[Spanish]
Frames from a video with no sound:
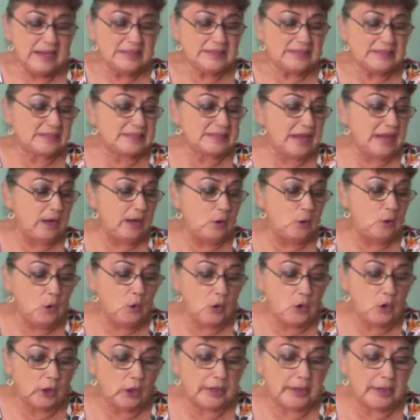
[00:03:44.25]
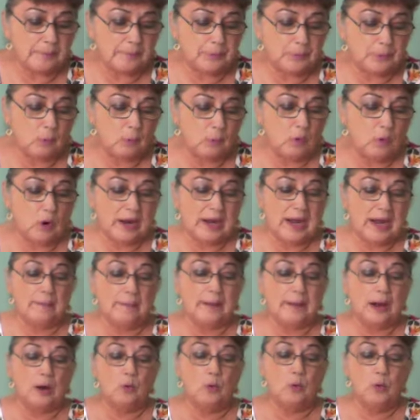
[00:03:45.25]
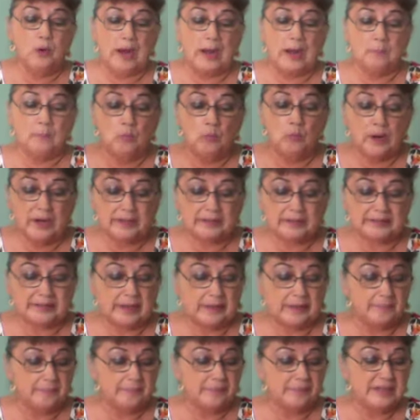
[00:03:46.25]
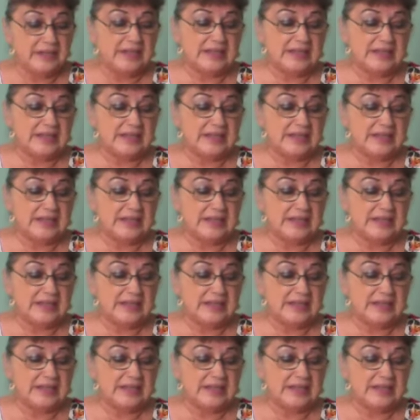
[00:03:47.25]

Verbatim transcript: seguro que provocaba una muerte